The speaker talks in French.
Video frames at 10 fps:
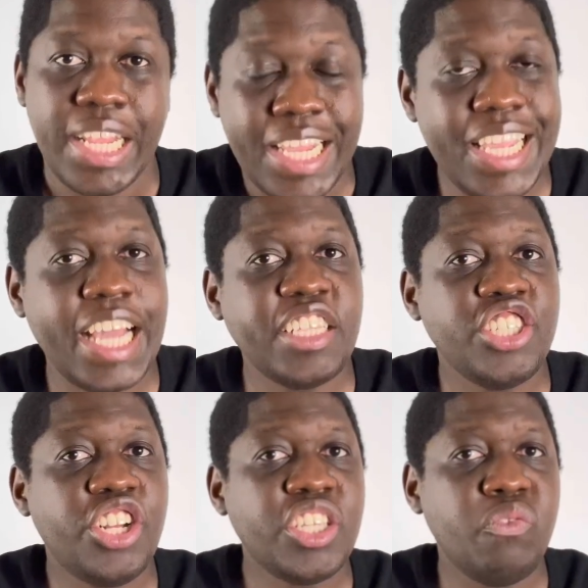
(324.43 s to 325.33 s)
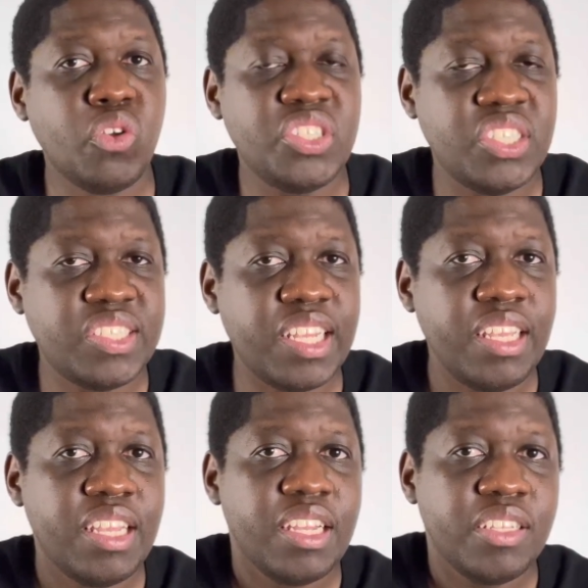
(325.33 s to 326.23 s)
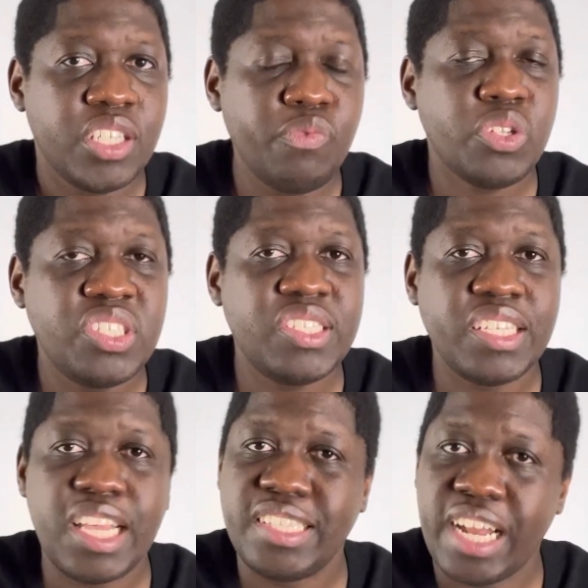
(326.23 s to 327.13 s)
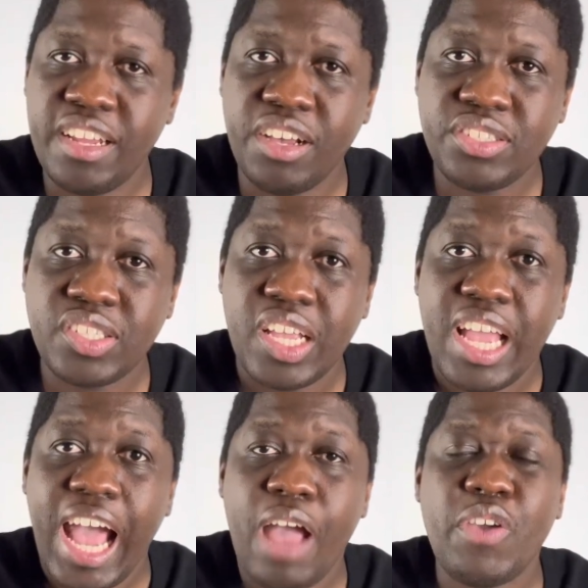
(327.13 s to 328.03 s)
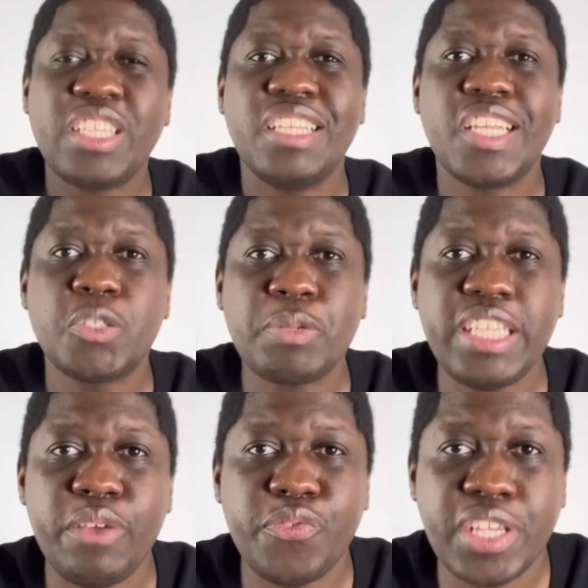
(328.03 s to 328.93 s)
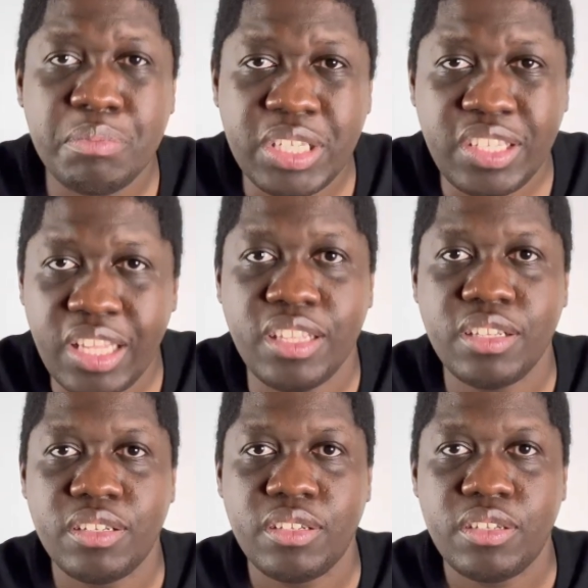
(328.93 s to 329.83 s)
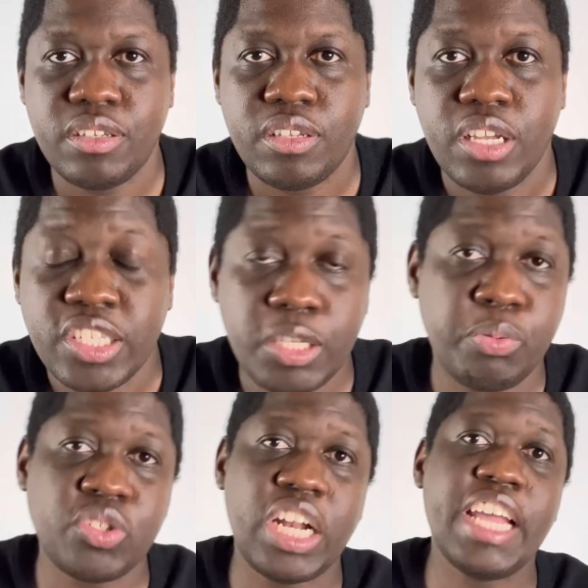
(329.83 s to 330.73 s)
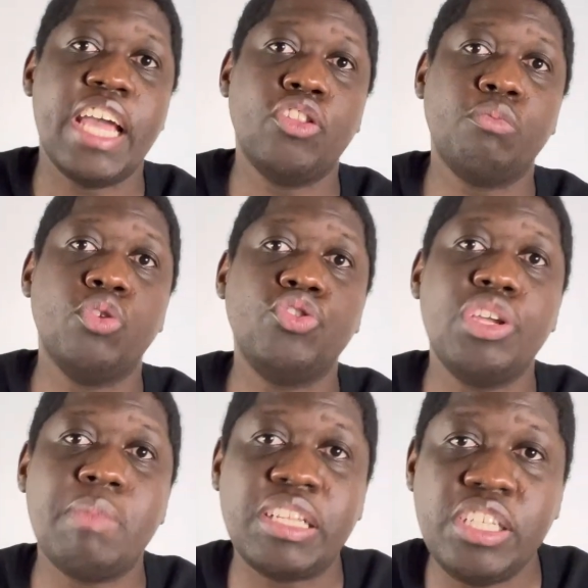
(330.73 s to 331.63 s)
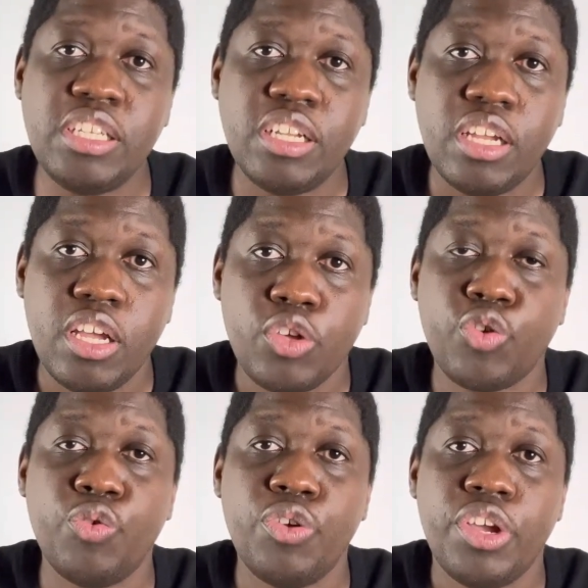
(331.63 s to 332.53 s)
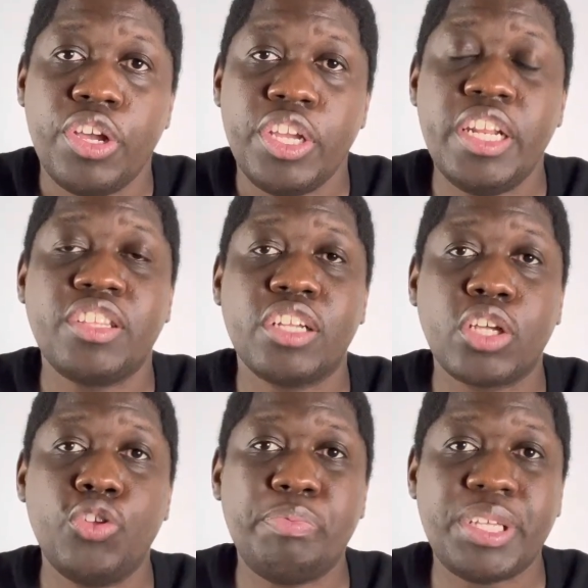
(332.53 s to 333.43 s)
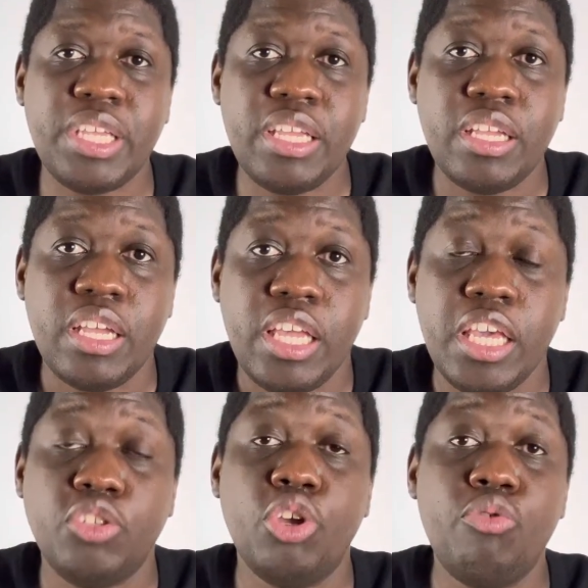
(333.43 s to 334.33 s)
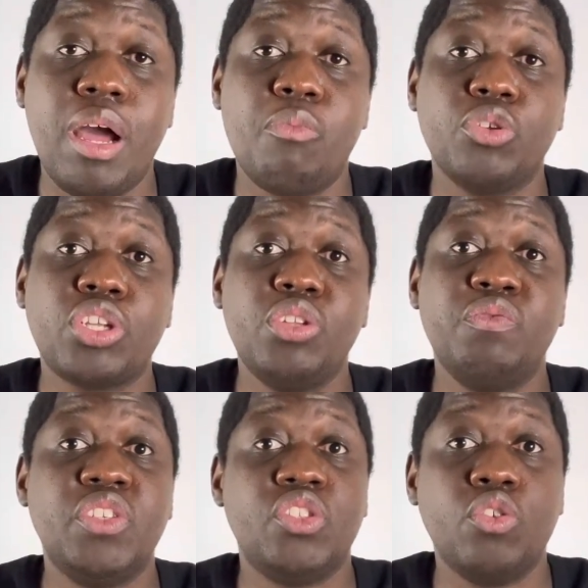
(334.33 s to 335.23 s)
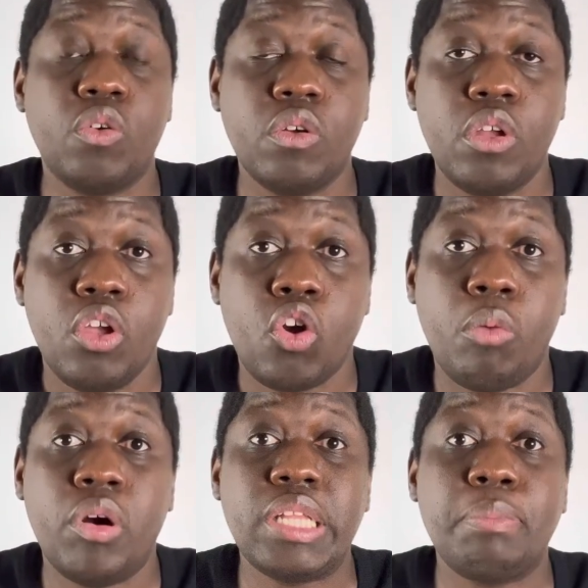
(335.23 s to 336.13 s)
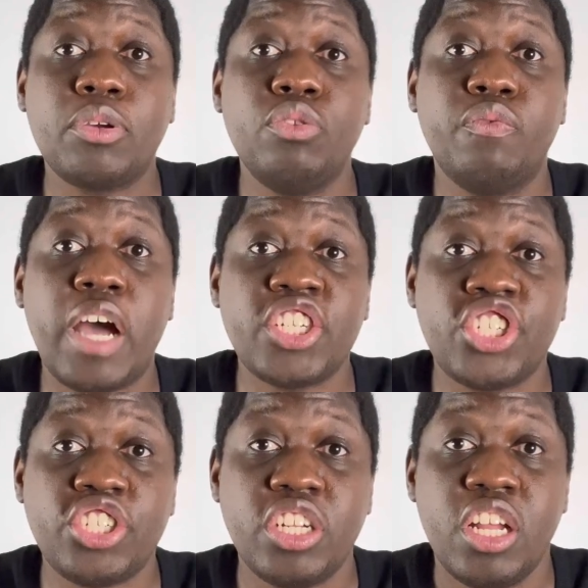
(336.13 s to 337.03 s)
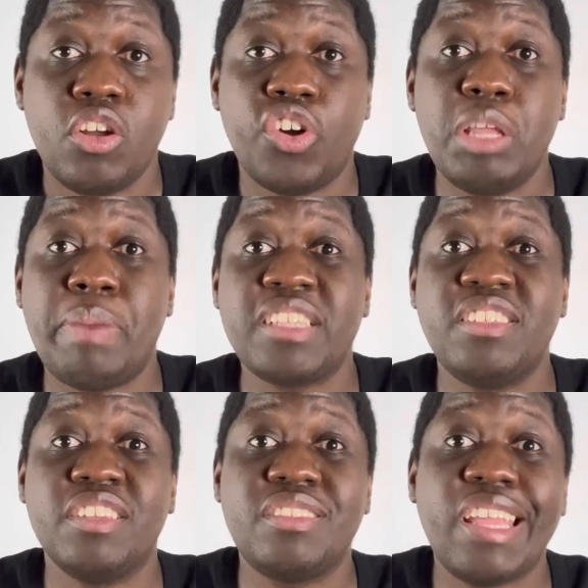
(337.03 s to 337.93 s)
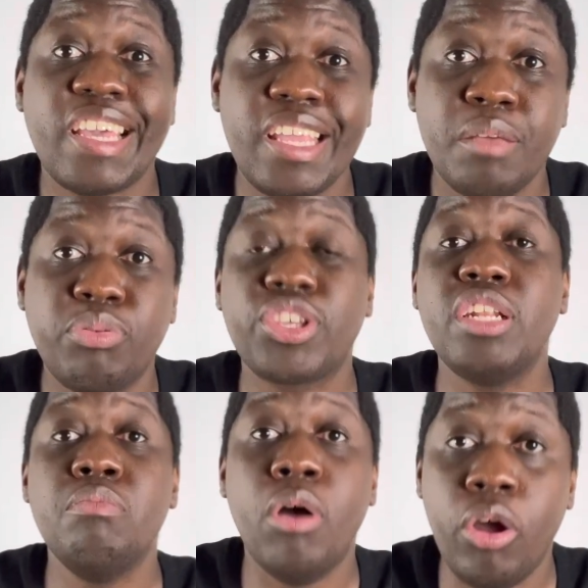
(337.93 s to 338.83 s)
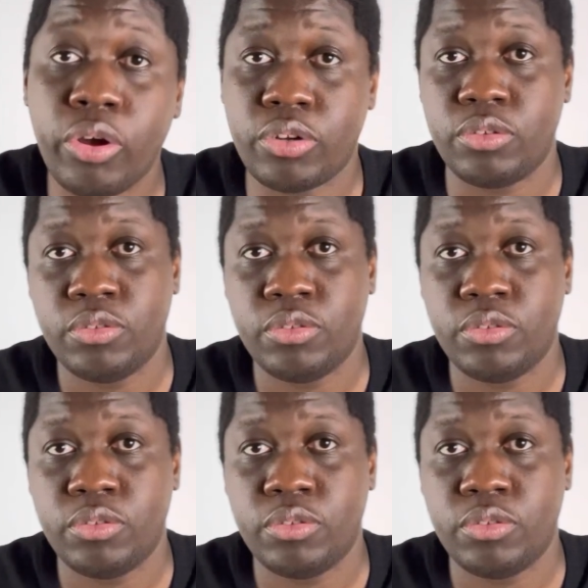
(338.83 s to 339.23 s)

Et il y a des gens qui vont tisser, qui vont tisser des alliances avec des esprits d'infirmité. C'est pour cela, il y a un homme de Dieu, il m'a dit que il était en train de prier et Dieu lui a montré une vision. Comment on a pris une vache qu'on est parti enterrer pour qu'il meure.